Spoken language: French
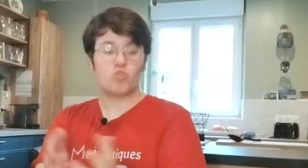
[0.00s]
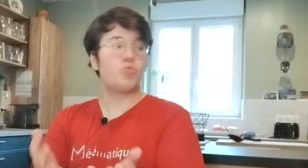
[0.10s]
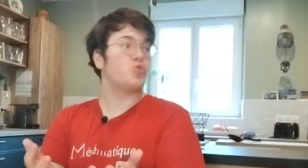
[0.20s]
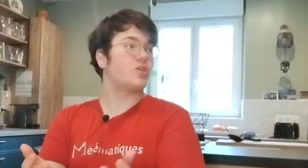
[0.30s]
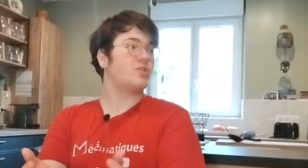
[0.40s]
Donc
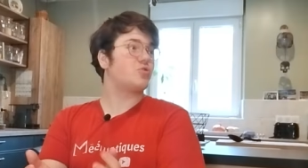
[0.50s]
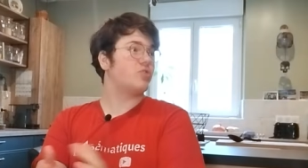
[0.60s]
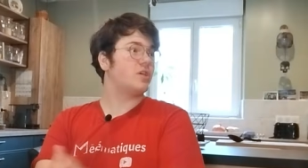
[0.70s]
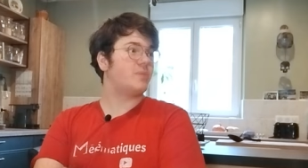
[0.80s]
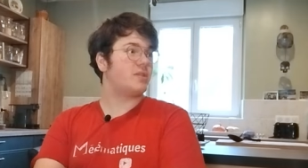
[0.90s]
pour ceux qui ne te
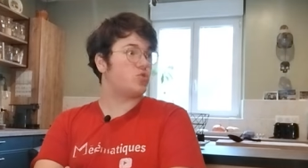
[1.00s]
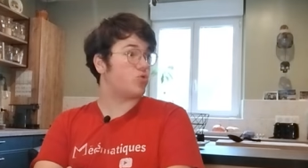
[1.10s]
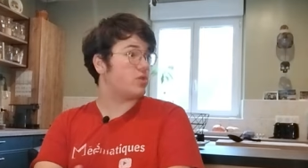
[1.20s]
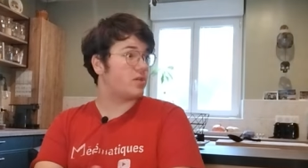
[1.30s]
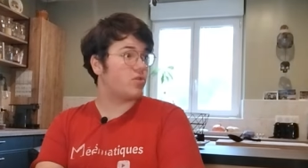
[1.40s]
connaissent pas, tu es
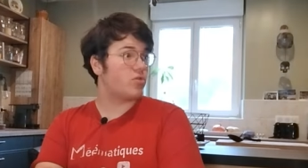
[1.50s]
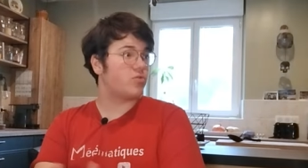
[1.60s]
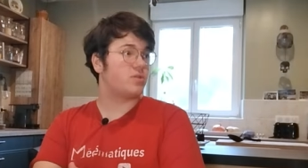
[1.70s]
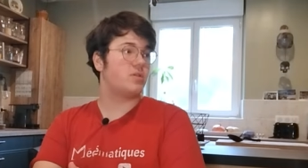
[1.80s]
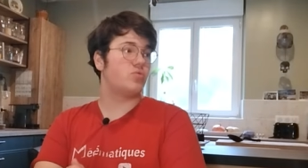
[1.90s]
sur TikTok
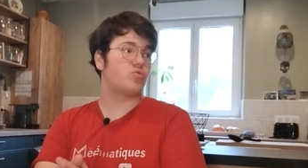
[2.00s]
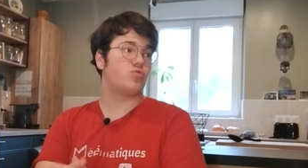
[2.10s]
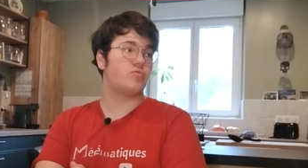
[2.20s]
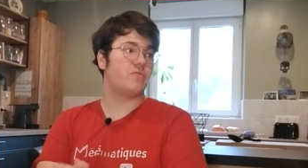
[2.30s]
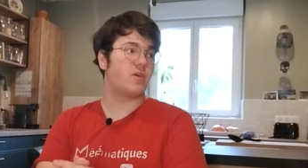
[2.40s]
aussi, donc
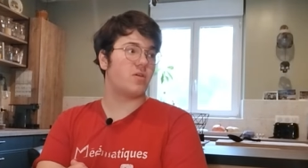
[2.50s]
tu fais